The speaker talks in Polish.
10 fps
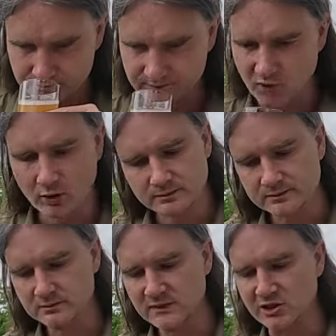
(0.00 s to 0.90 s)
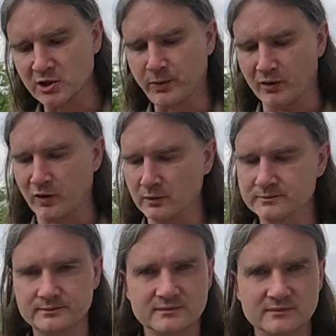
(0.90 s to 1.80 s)
no, nietypowo.
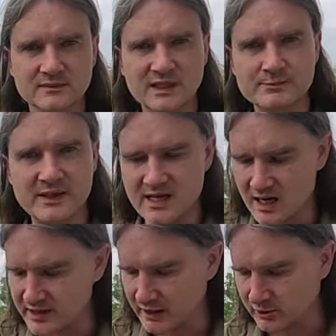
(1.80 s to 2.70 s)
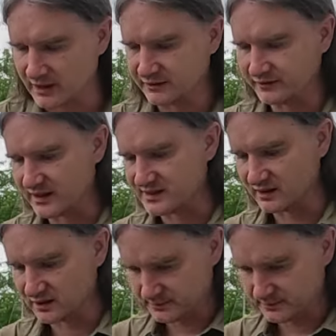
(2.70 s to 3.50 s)
Niespecjalnie jako Hefeweizen.